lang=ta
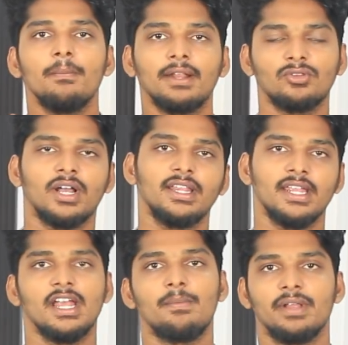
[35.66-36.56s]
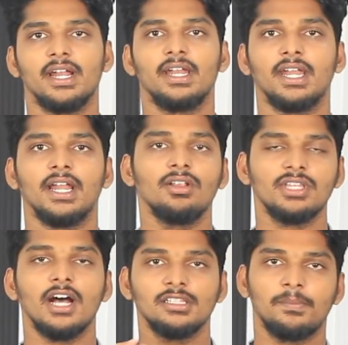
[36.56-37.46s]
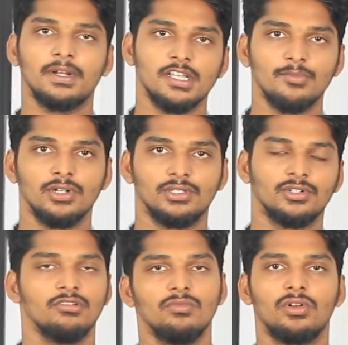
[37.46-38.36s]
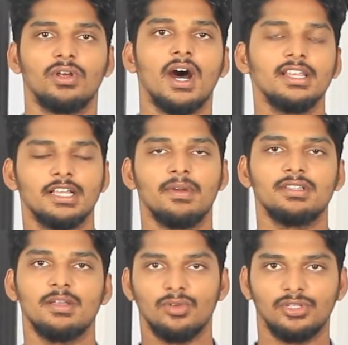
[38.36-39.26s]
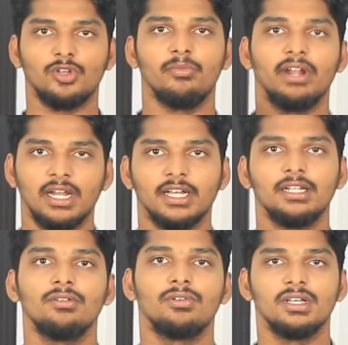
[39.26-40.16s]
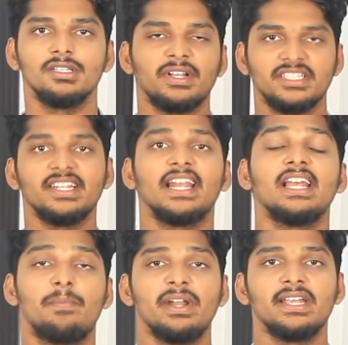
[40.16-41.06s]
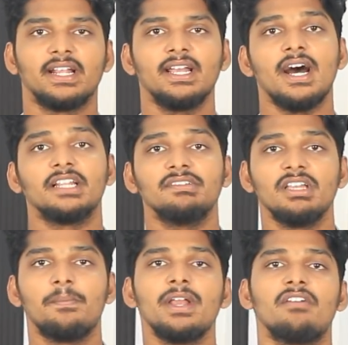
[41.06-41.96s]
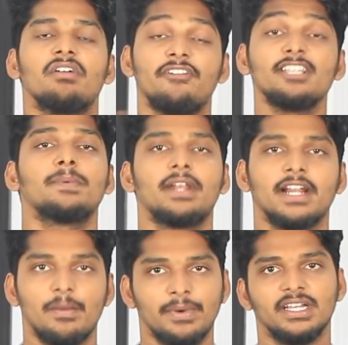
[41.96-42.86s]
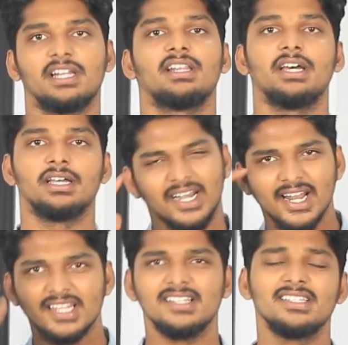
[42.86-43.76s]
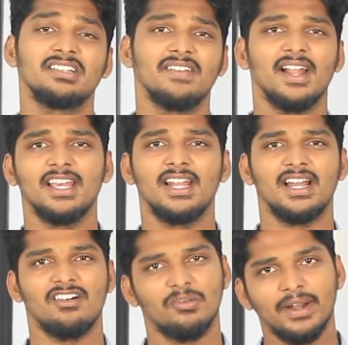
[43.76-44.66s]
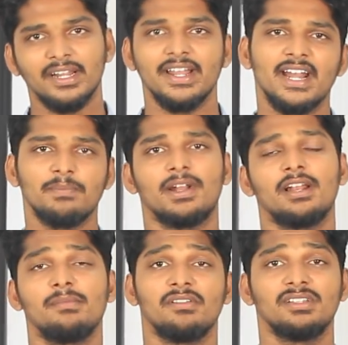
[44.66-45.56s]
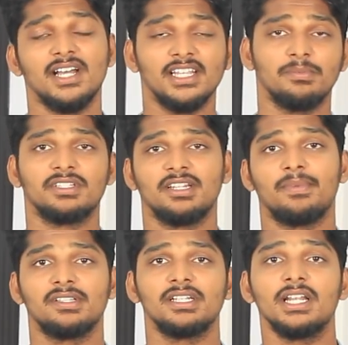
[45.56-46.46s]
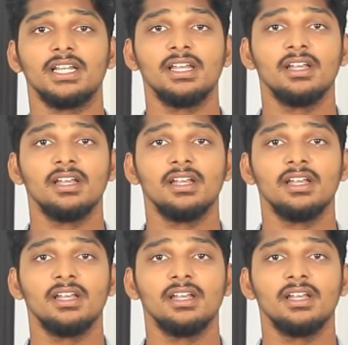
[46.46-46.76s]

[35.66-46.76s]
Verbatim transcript: படத்தோட கதை என்ன அப்படின்னு கேட்டிங்கன்னா தாழ்த்தப்பட்ட சமூகத்துக்கும் ஒரு ஆதிக்கமான சமூகத்துக்கும் இடையில் நடக்கிற ஒரு பிரச்சனைகளை எப்படி இருக்குது அது வந்து எப்படி அவங்க ஃபேஸ் பண்ணுறாங்க அப்படிங்கிறது தான் ரெண்டாவது ரஞ்சித்துக்கு வேலையில் அவர் படம் டேரக்ட் பண்ணாலுமே வந்து ஜாதி பிரச்சனை பேசுகிறாரு